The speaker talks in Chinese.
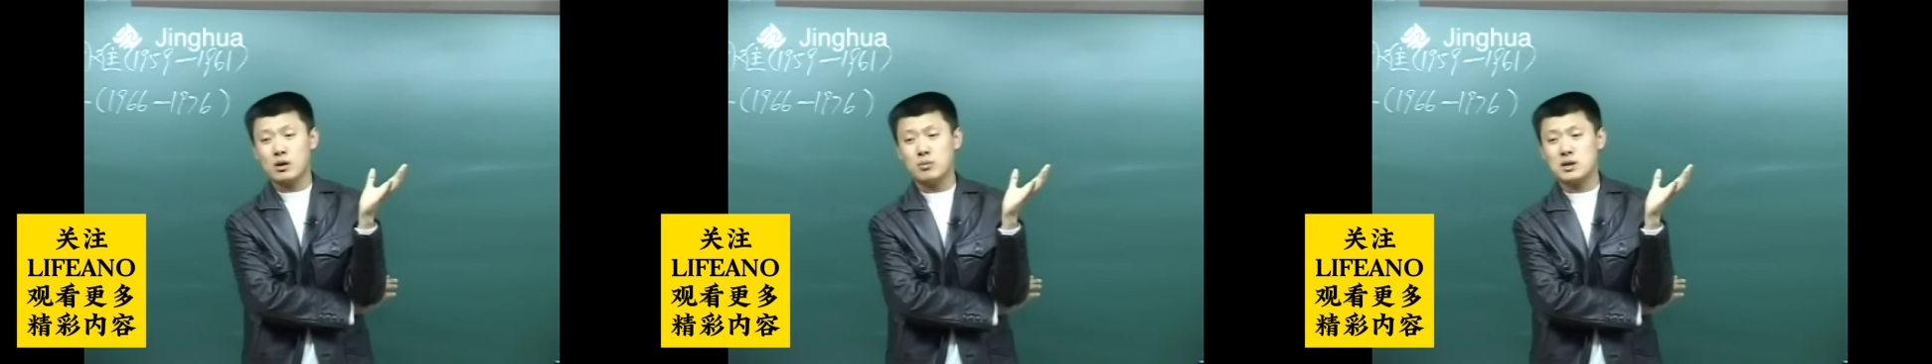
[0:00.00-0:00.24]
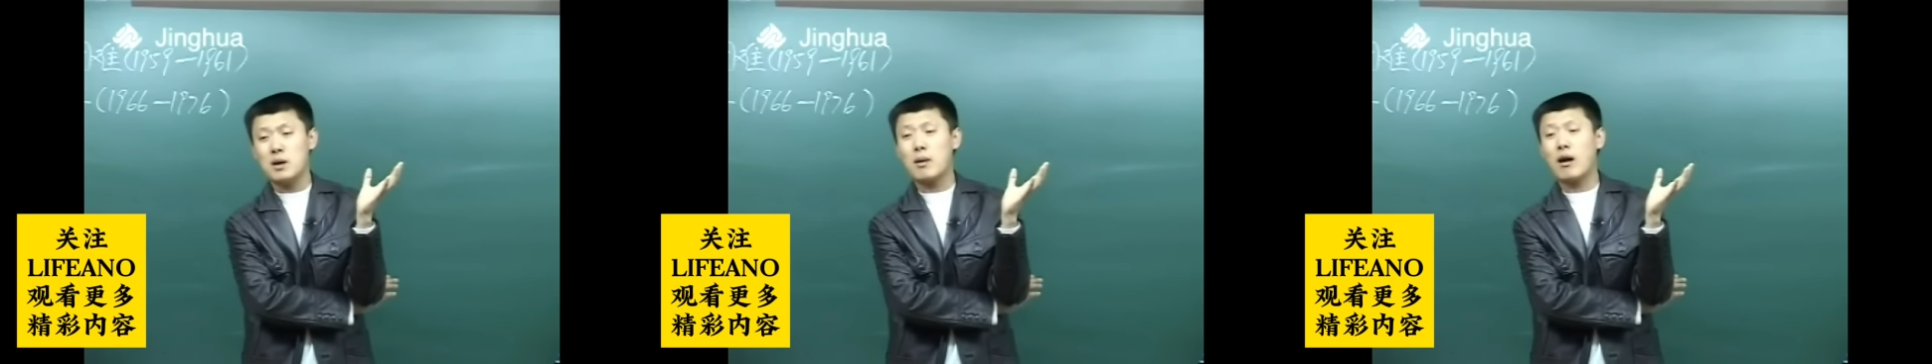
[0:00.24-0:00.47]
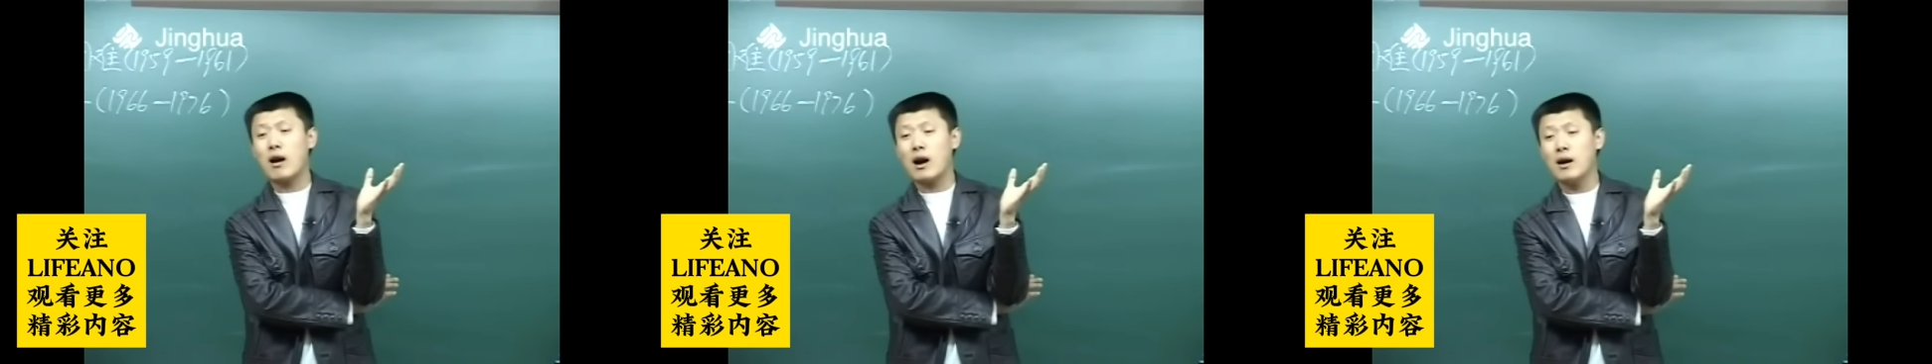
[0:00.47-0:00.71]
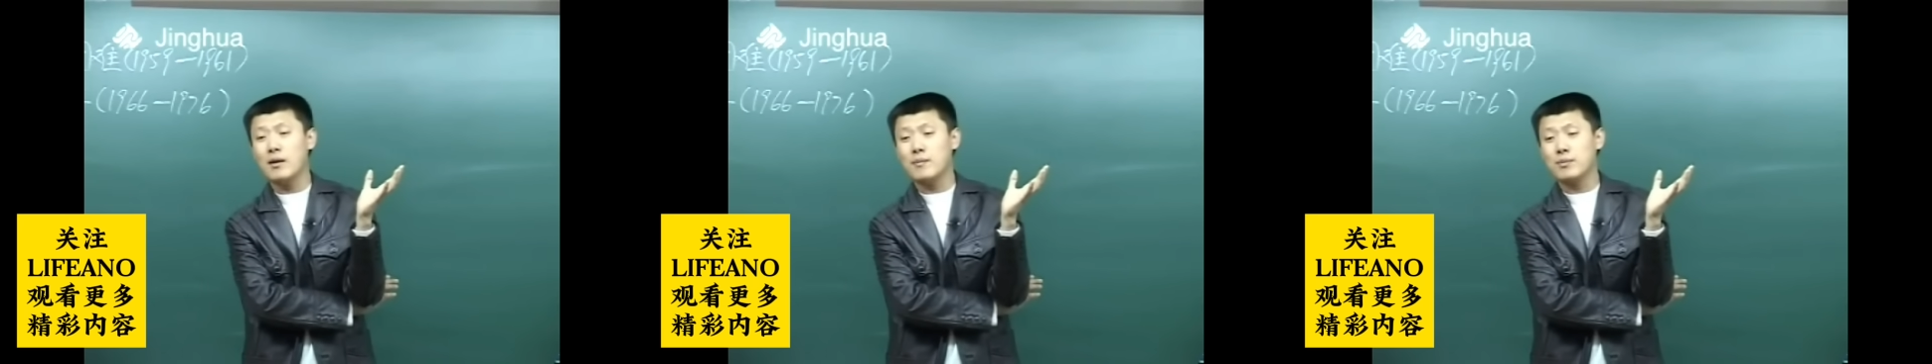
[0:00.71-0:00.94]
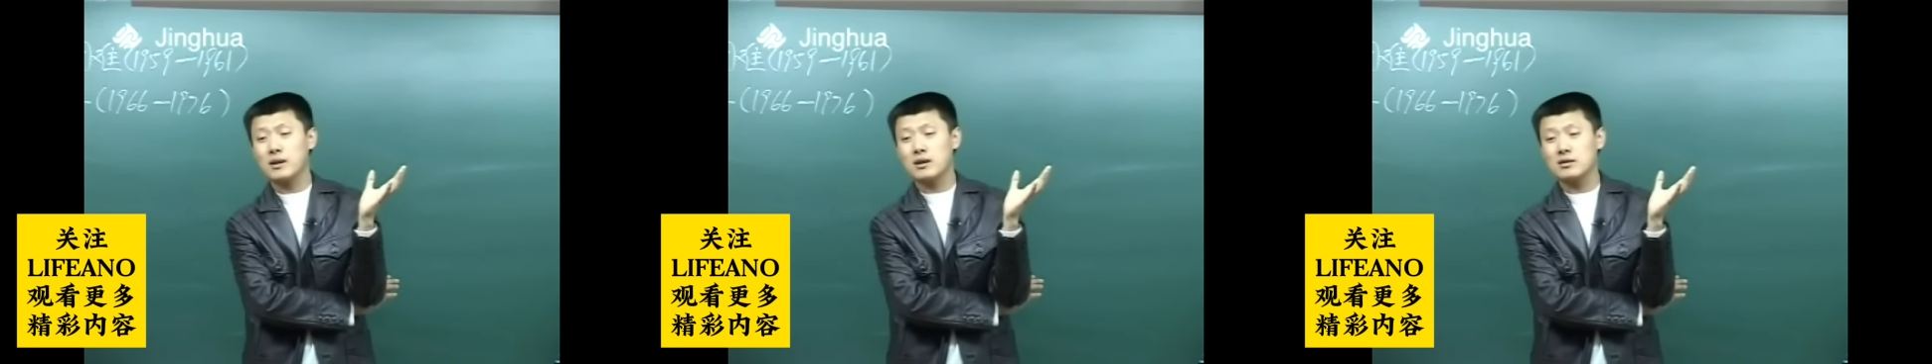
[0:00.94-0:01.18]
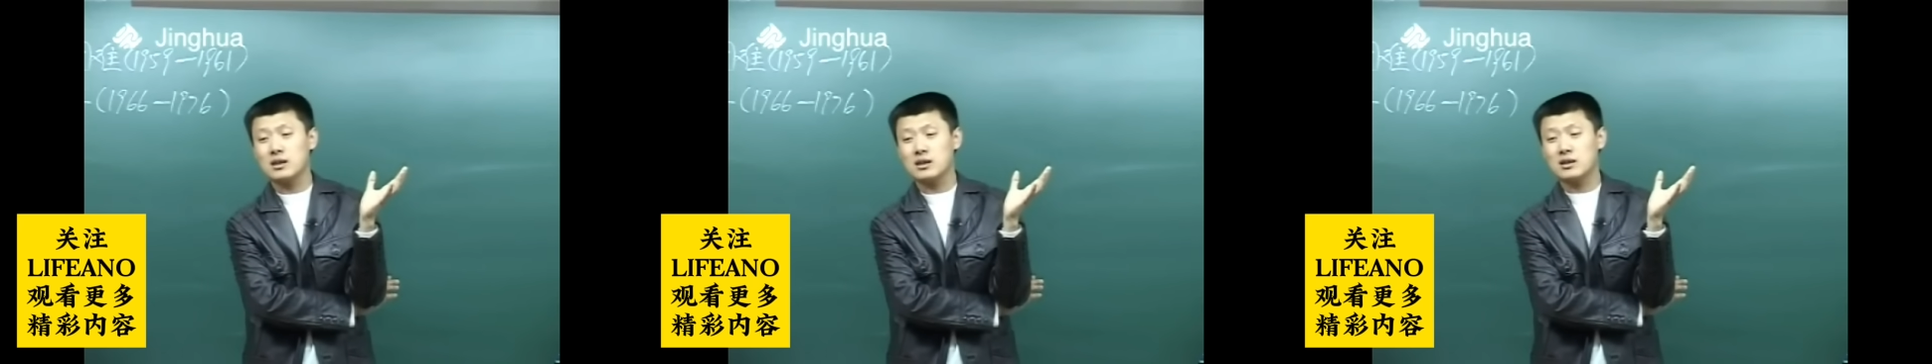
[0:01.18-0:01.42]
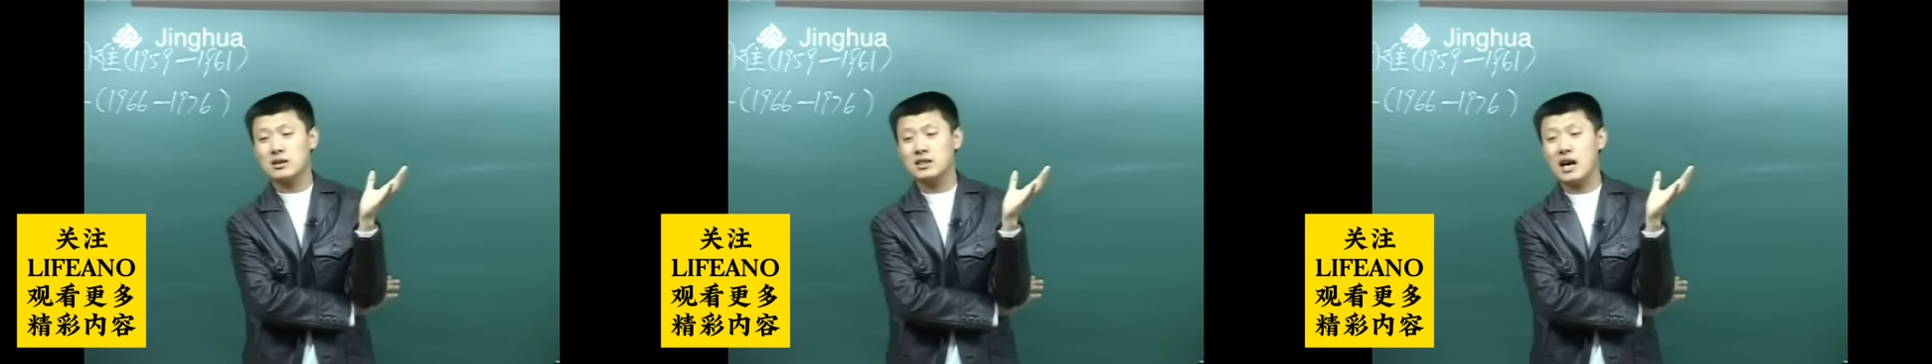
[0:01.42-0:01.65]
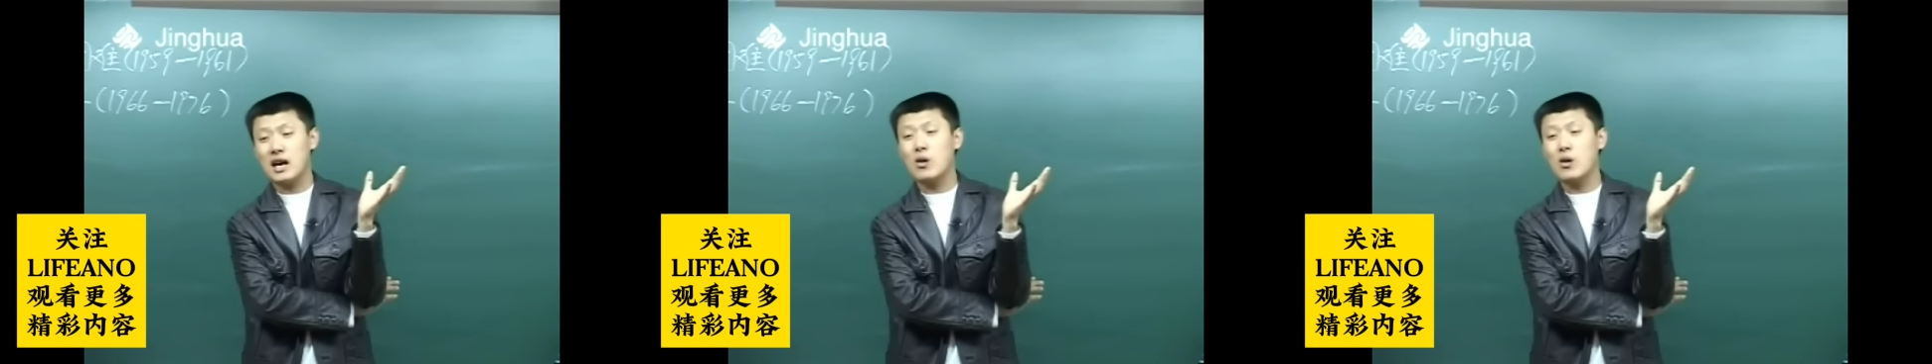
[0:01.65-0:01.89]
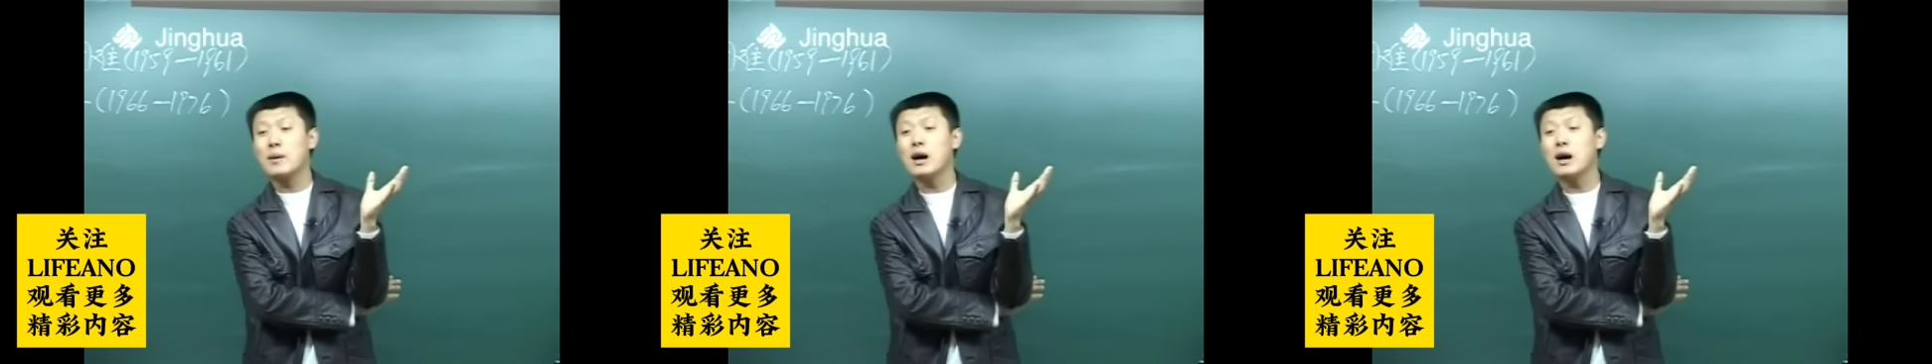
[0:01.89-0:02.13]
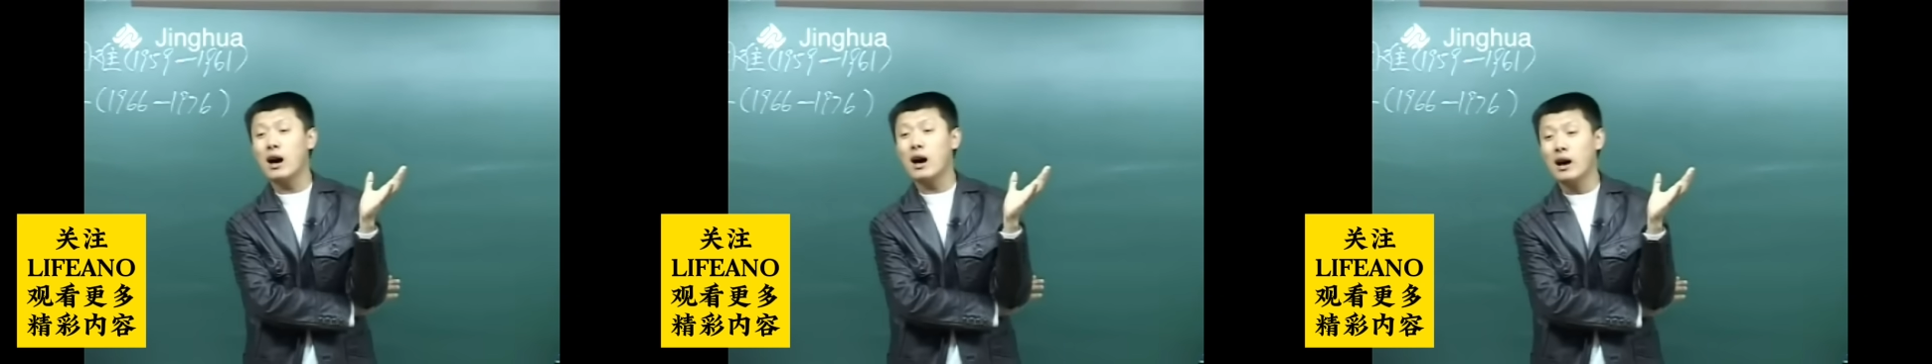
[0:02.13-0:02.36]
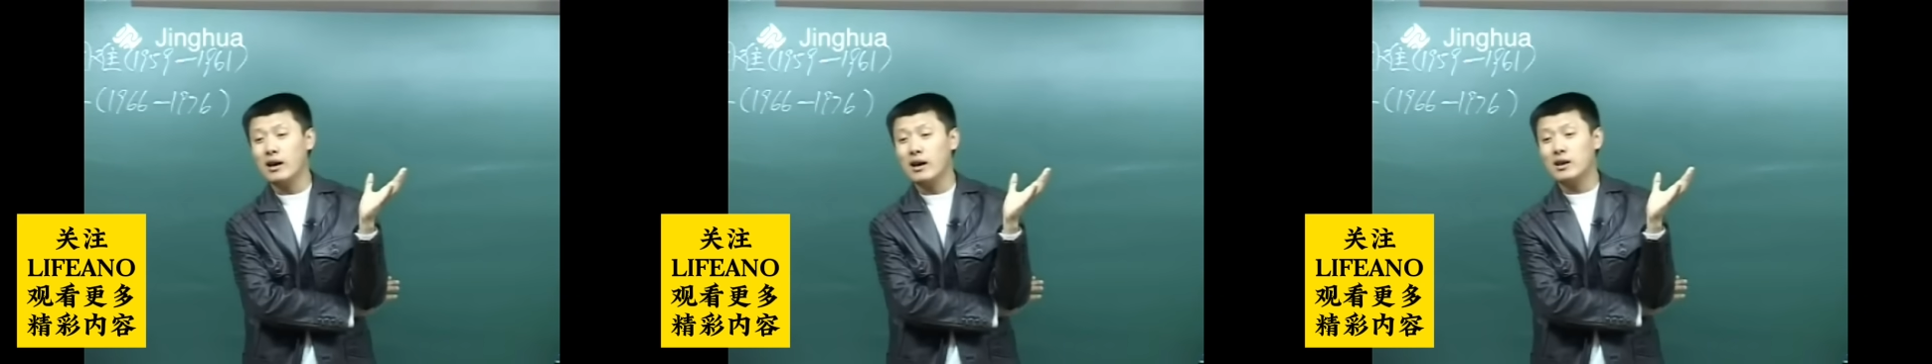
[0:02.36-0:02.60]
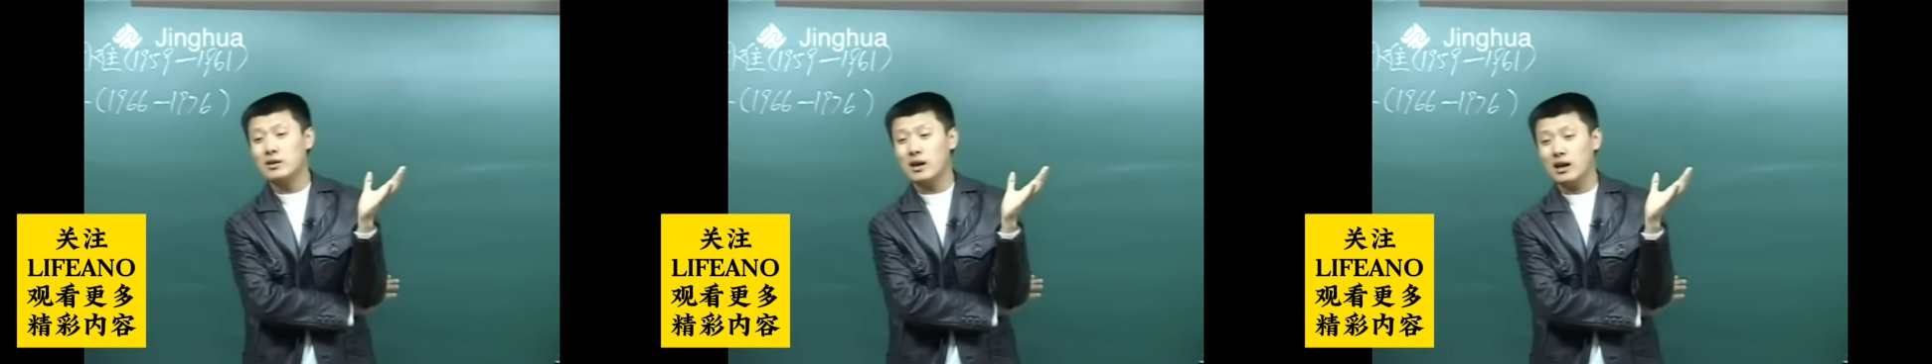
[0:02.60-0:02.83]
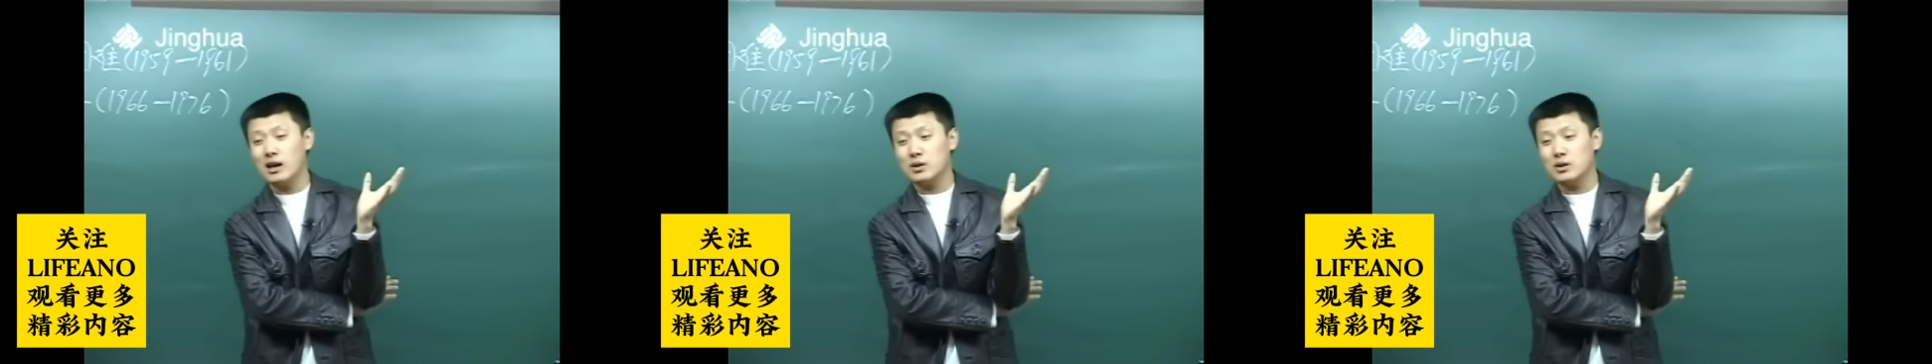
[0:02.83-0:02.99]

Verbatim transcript: 不上班啊？他跟家闹革命啊，是吧？